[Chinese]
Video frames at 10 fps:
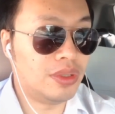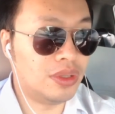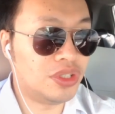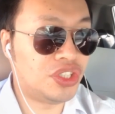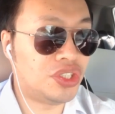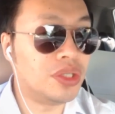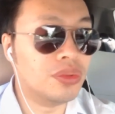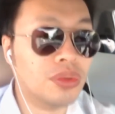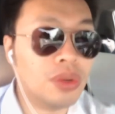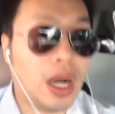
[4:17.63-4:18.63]
醒
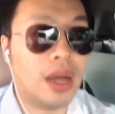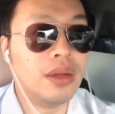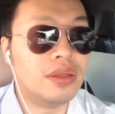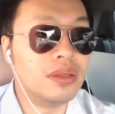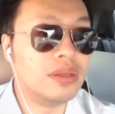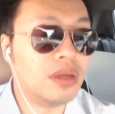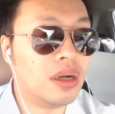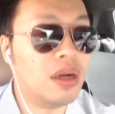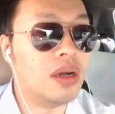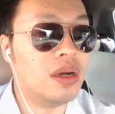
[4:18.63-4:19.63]
悟啊，
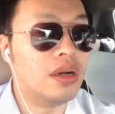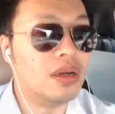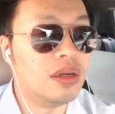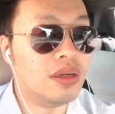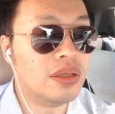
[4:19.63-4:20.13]
哦，